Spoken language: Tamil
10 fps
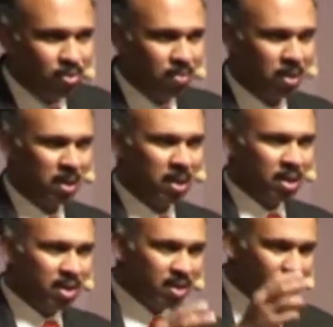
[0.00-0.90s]
குறித்தும்
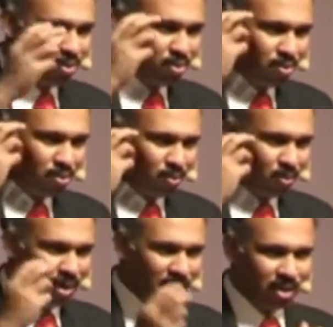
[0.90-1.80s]
இந்த முழு
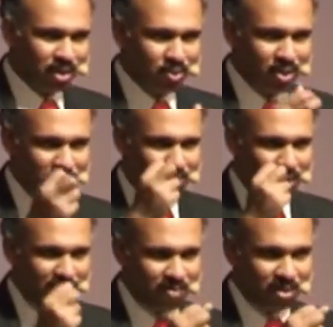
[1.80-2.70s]
உலகத்தினுடைய
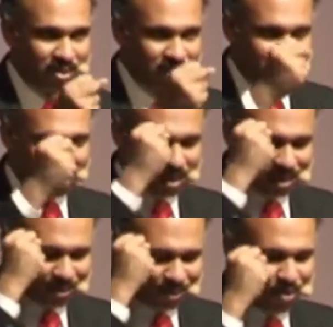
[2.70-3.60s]

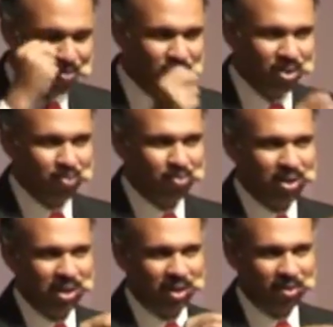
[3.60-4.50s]
பாவத்திற்கு ஒரு முடிவு
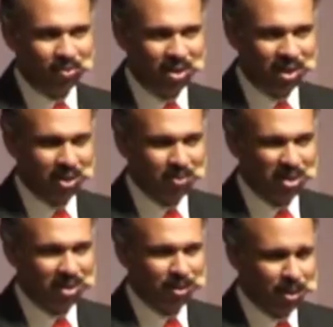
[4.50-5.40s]
புள்ளி உண்டாக்க
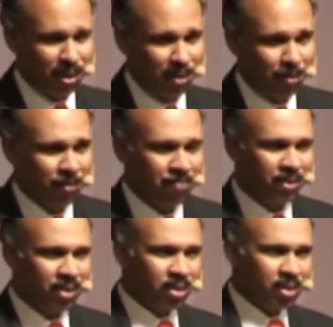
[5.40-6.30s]
வந்திருக்கிறார்
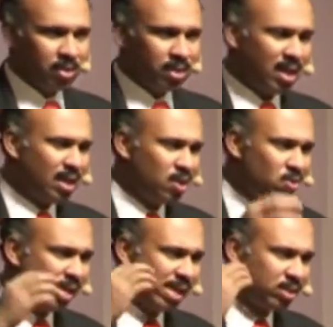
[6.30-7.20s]

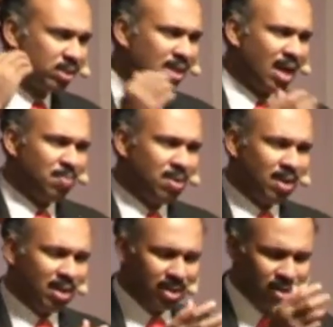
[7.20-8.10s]
ஜனங்களுடைய
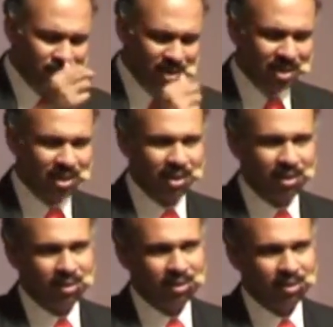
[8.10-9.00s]
சாபங்கள்லேருந்து
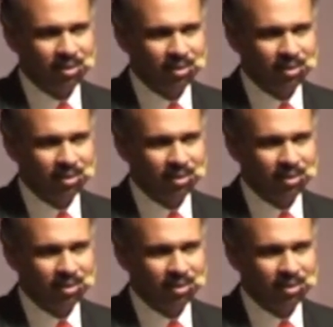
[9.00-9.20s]
விடுதலை